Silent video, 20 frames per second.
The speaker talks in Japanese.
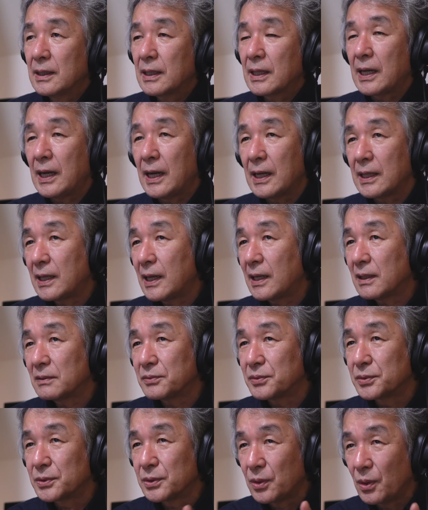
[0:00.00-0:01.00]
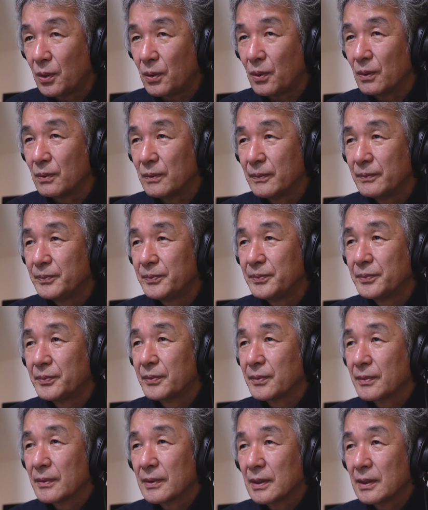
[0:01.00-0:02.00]
樺太
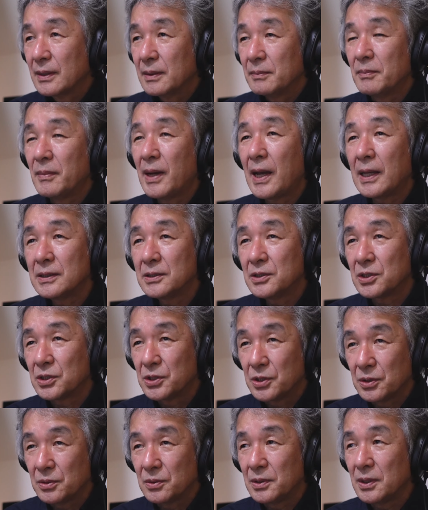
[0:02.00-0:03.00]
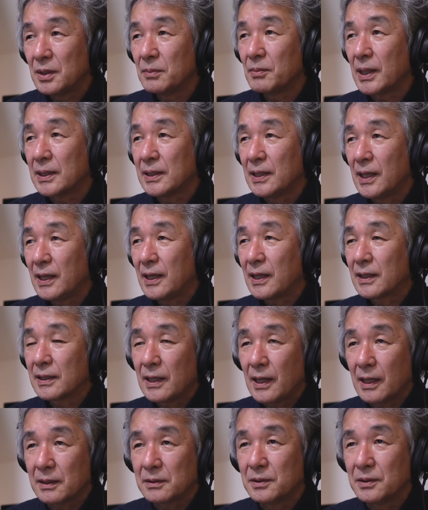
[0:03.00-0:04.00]
満州にまで
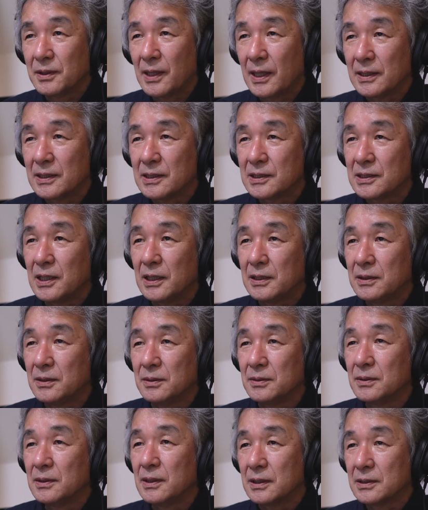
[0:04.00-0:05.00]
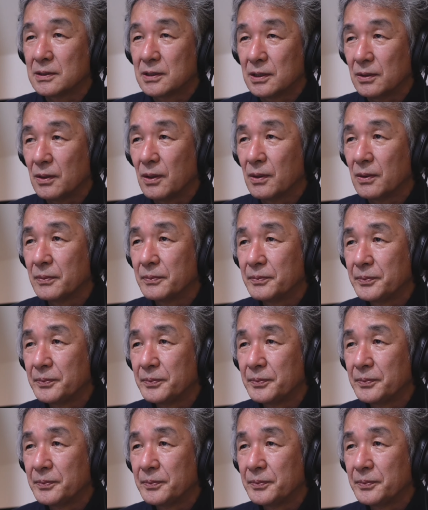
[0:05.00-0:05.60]
拡大しているんですよ。